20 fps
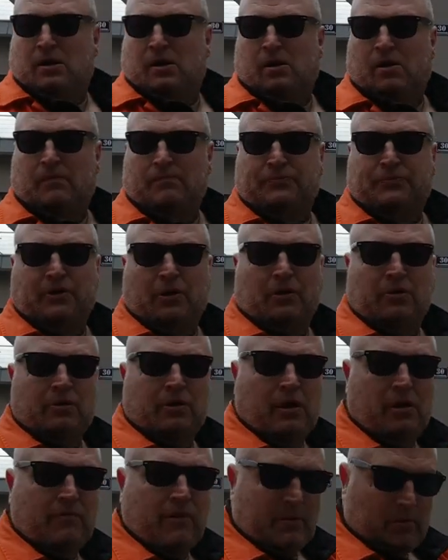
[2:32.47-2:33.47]
Und dann
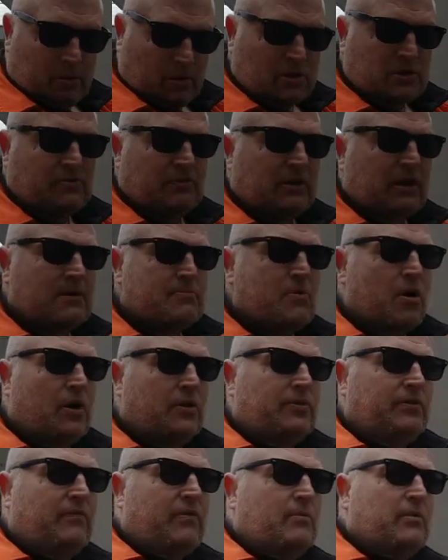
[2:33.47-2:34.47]
werden wir uns wieder
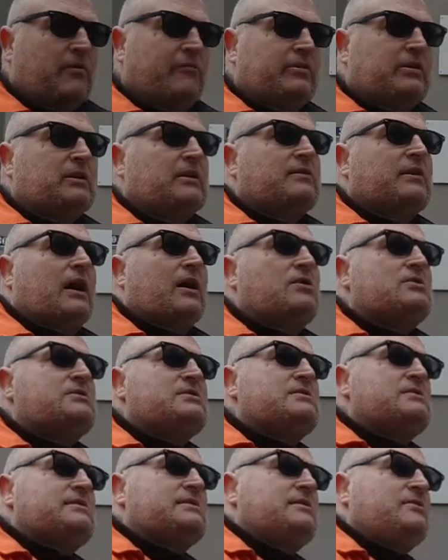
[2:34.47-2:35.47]
melden, wenn wir wieder
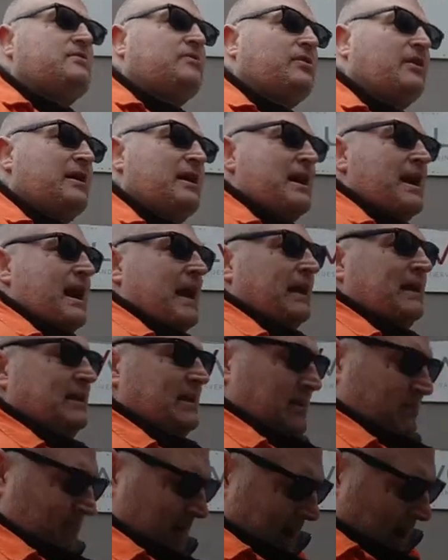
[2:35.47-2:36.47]
draußen sind.
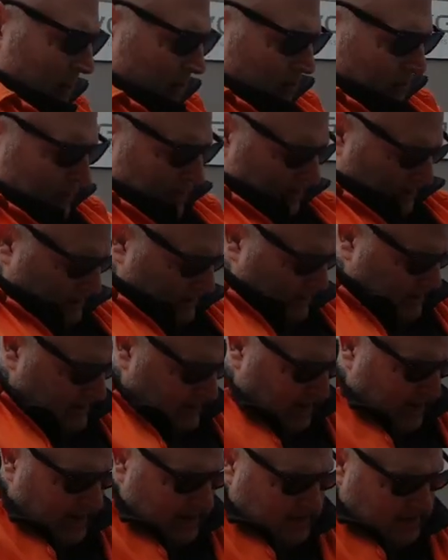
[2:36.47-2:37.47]
Ich war heute in
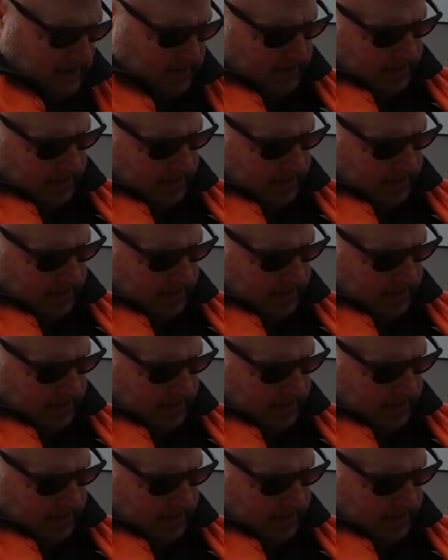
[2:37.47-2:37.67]
aller